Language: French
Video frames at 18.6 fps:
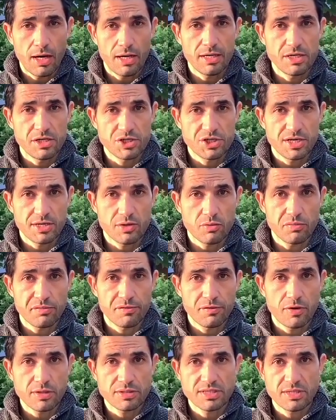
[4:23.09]
Un léger
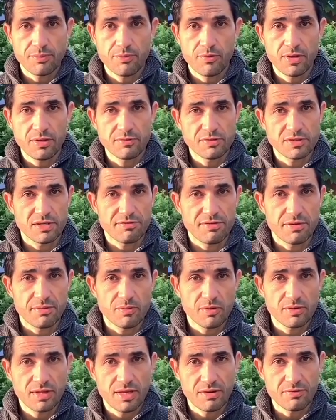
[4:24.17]
inconfort, ça peut être vous avez
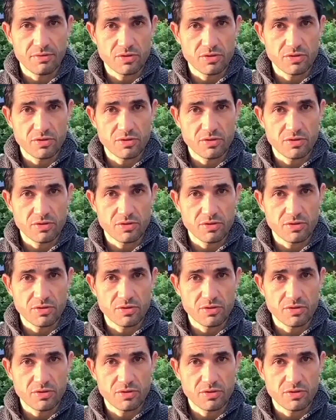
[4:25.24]
demandé à